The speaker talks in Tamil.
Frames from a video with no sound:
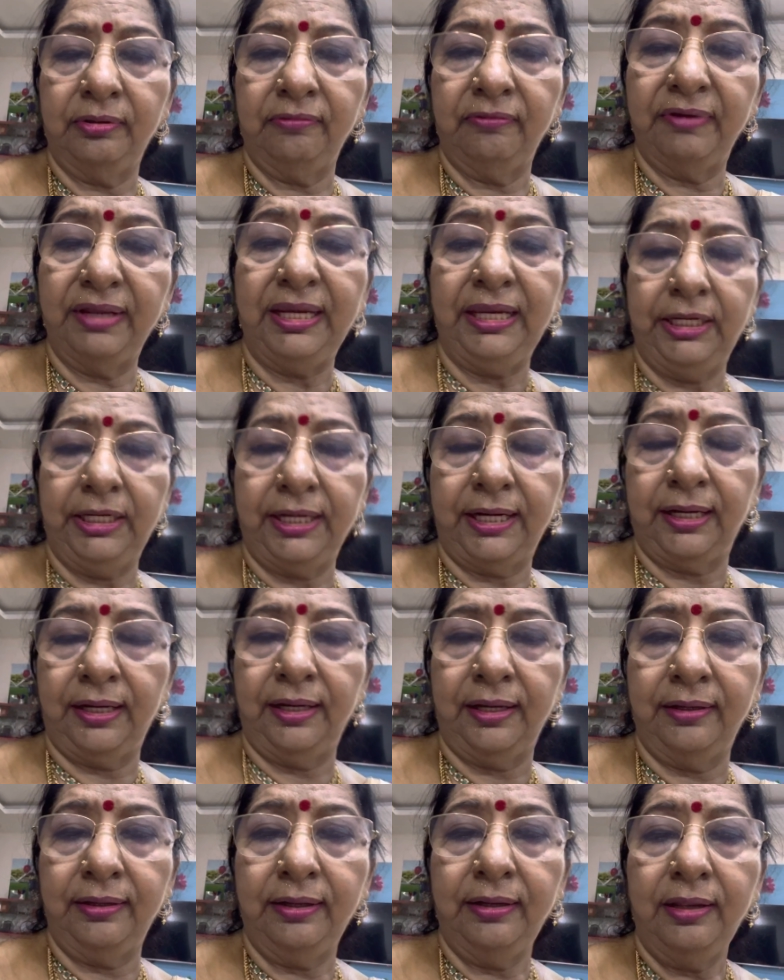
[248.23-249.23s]
வலி
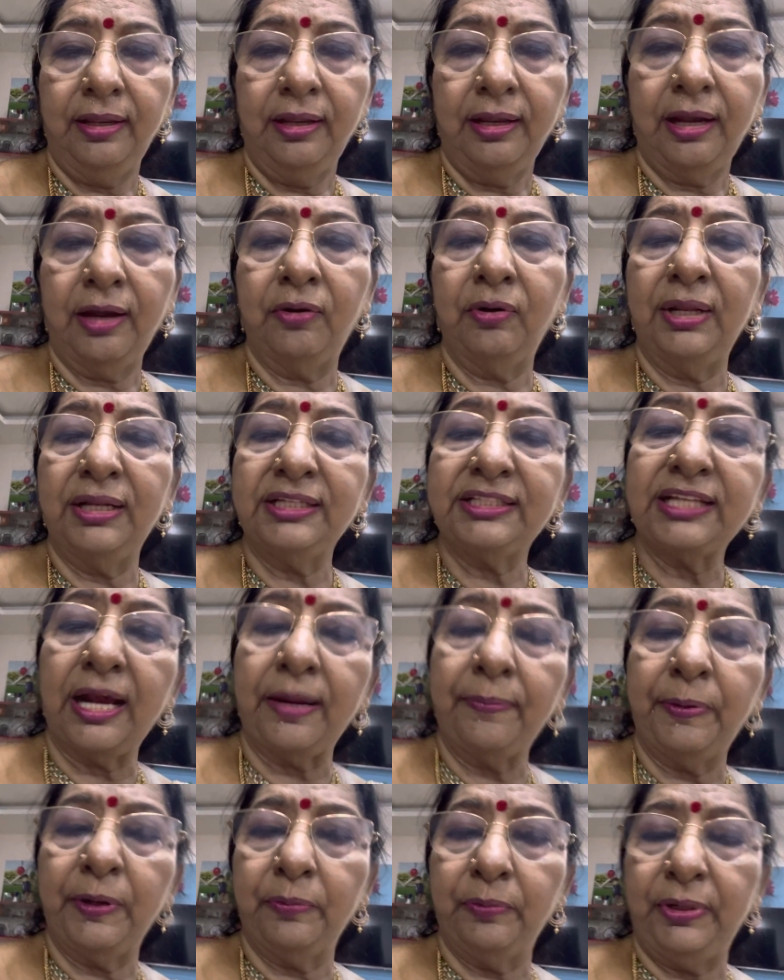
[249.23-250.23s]
இருக்கலாம் அவங்களால
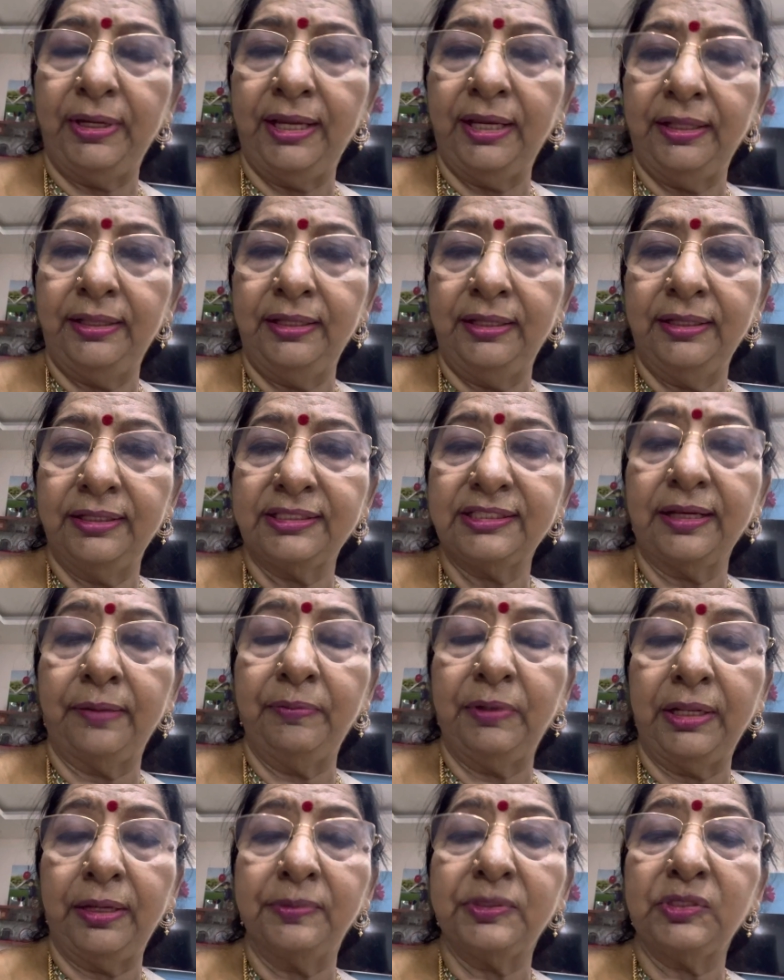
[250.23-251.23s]
சாப்பிட முடியாது
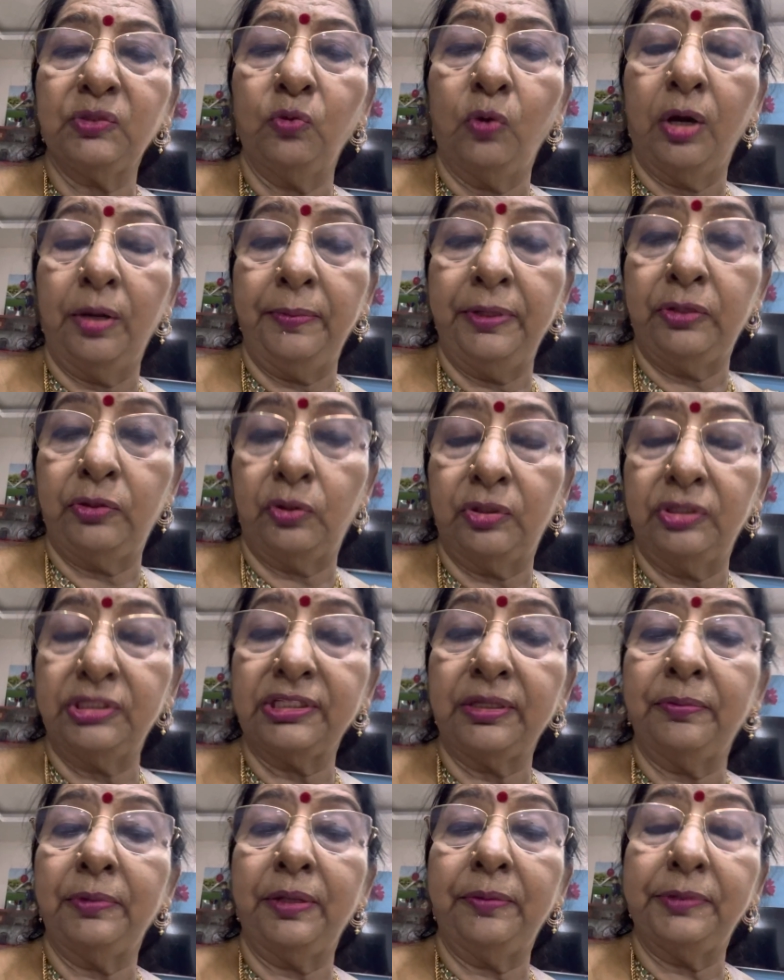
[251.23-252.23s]
சம்டைம்ஸ் வாமிட் வரும்
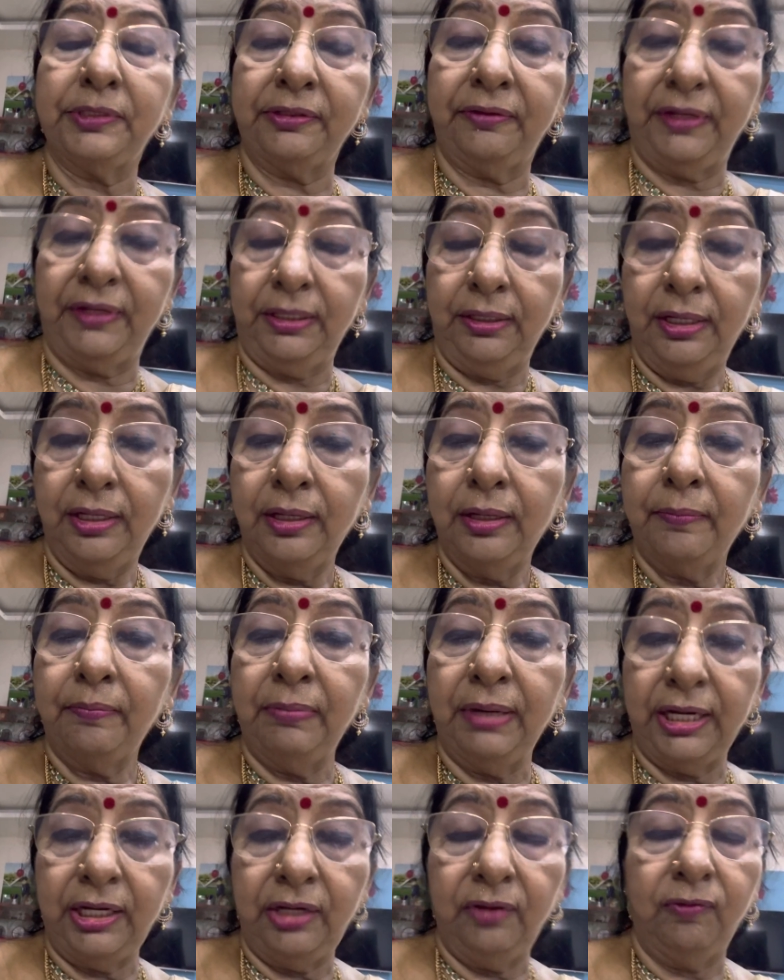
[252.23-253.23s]
சம்டைம்ஸ் ஈவன்
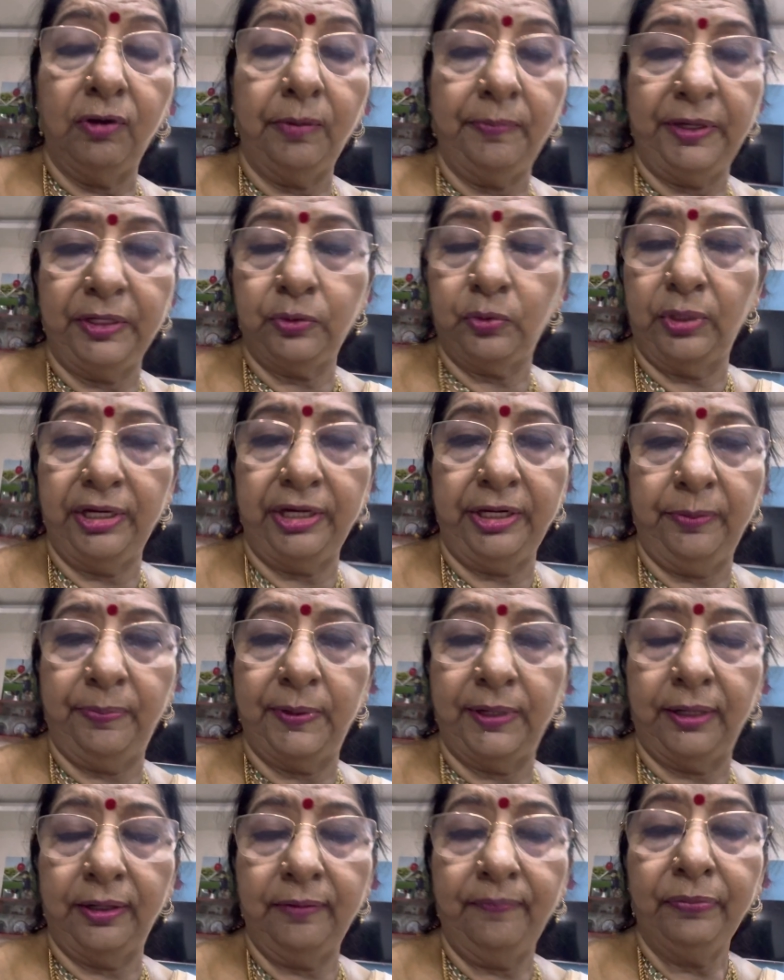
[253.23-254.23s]
பிளட் வாமிட் கூட
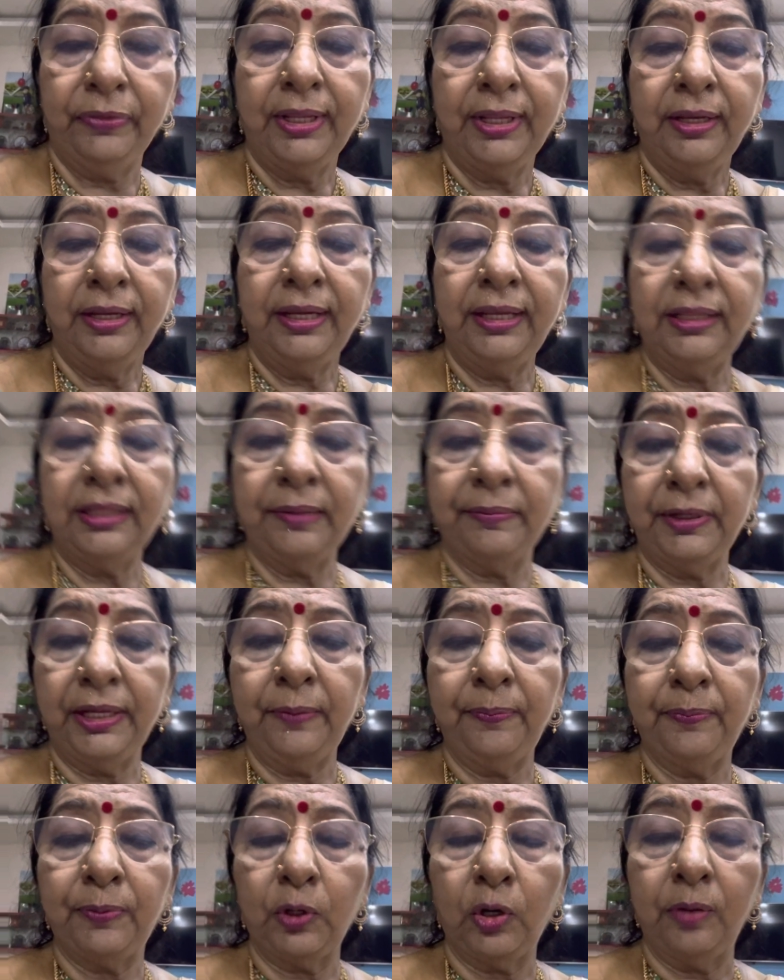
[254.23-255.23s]
எடுப்பாங்க இந்த மாதிரி
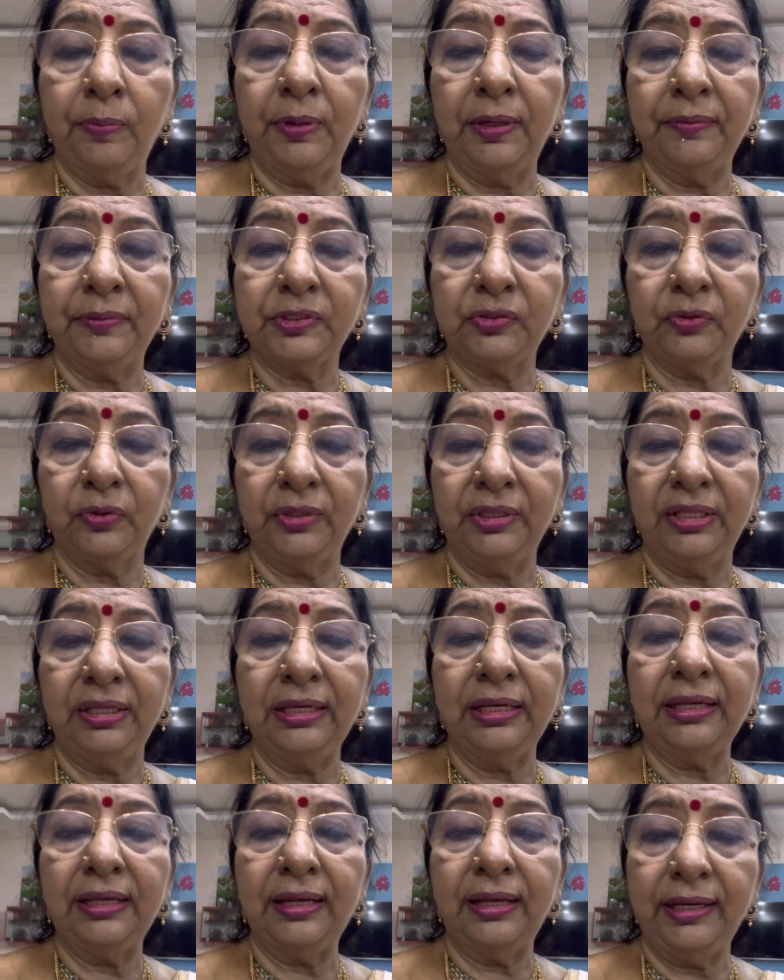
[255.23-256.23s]
ப்ராப்ளம்ஸ் வந்து
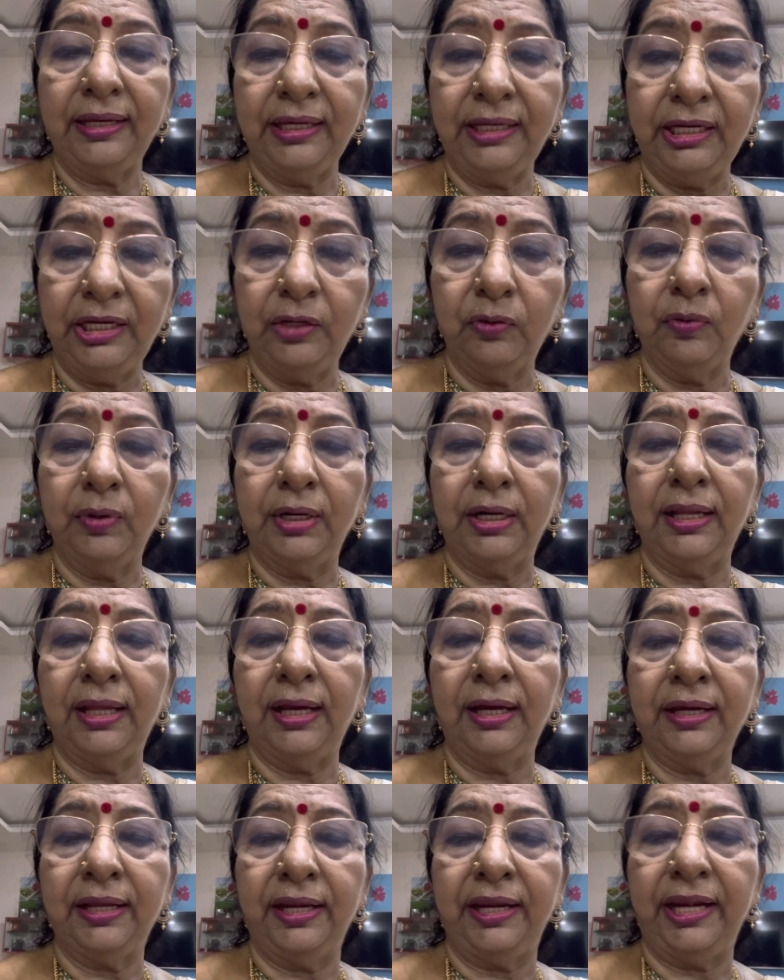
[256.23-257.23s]

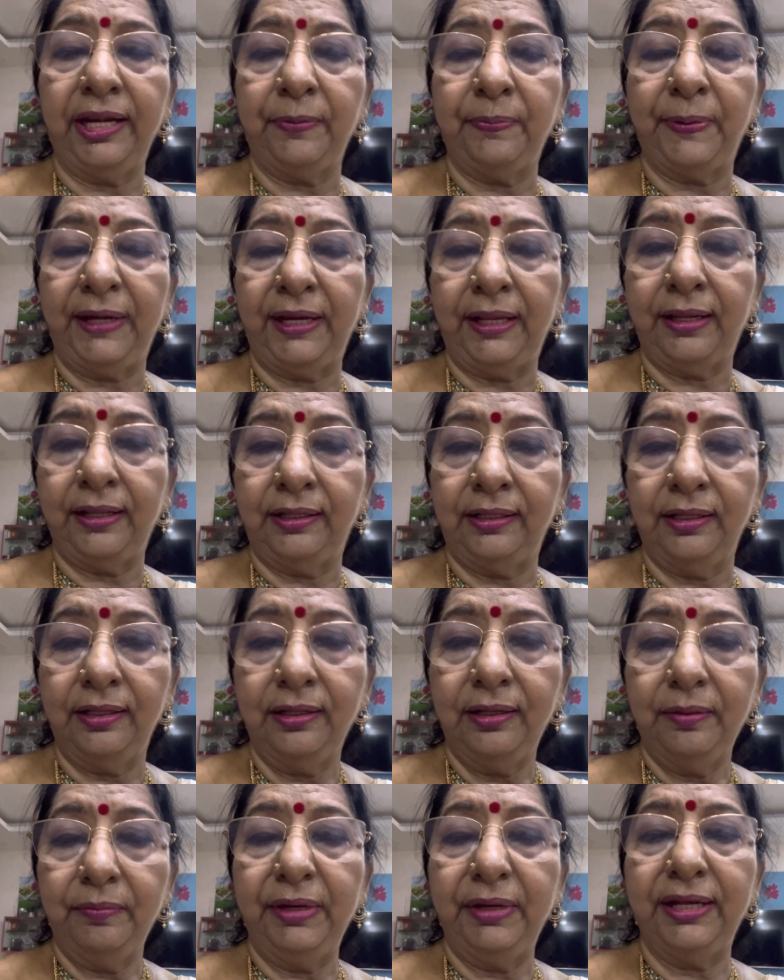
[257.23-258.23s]
இவங்களாக க்ரியேட் பண்ணிக்கிறது
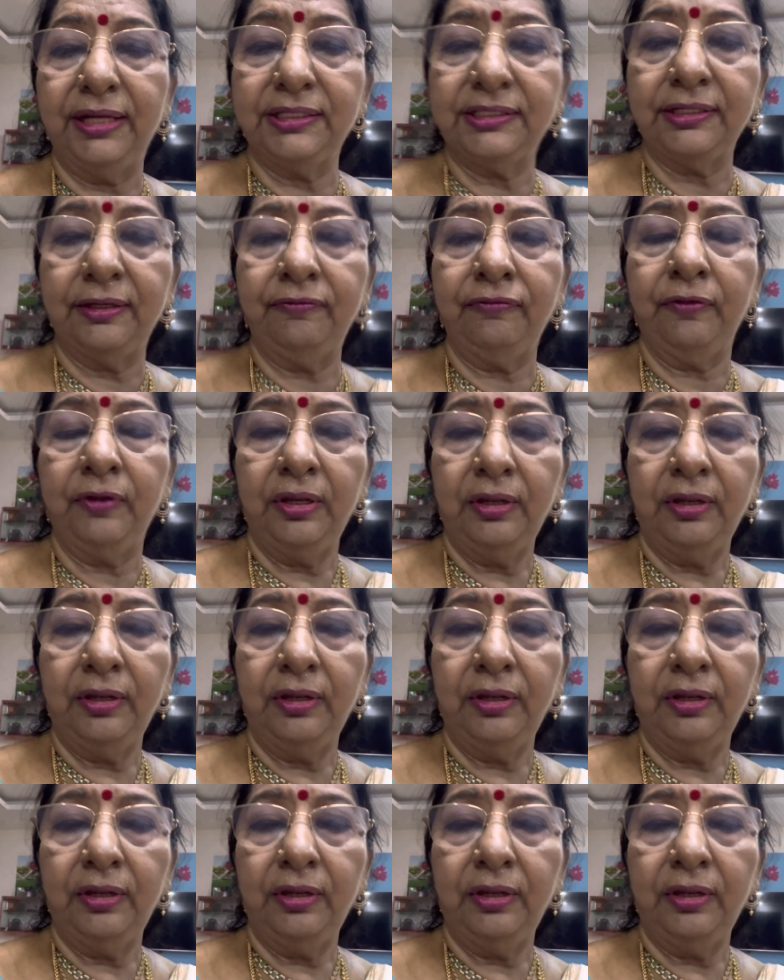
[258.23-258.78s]
பிகாஸ் ஆஃப்